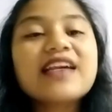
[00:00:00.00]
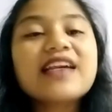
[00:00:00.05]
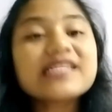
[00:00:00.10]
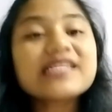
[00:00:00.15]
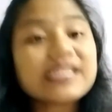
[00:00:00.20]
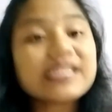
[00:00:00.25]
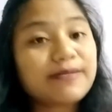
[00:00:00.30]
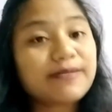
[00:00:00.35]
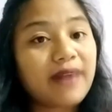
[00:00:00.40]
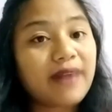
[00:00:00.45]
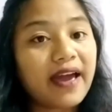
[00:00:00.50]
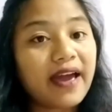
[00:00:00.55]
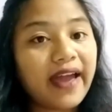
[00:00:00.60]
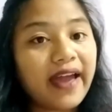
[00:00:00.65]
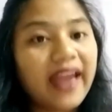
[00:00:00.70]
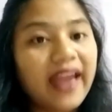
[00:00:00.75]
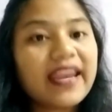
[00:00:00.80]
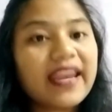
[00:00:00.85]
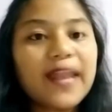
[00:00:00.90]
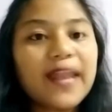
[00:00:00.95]

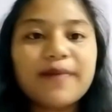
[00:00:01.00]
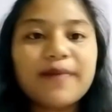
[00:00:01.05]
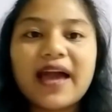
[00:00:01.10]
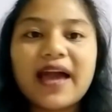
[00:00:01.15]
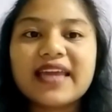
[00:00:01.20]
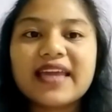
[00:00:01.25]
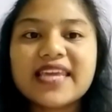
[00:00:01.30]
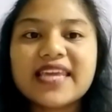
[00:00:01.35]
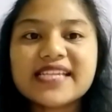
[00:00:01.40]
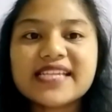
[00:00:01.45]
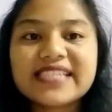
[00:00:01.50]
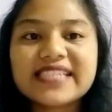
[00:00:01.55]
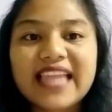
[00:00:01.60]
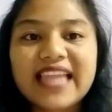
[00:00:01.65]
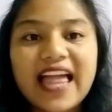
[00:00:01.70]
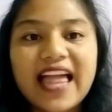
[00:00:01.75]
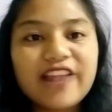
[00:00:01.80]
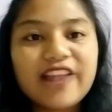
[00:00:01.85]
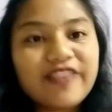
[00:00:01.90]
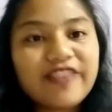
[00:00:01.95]
semangat, dan bahagia
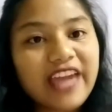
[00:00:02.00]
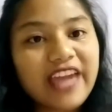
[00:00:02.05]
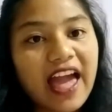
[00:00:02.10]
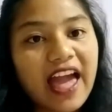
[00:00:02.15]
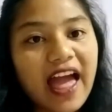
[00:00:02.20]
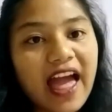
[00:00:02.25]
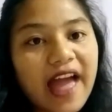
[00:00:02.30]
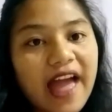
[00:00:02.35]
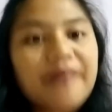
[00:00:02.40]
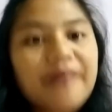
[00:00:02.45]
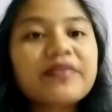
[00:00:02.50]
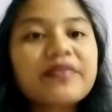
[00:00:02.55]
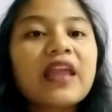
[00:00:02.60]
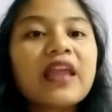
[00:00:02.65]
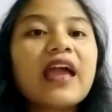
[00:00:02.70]
selalu ya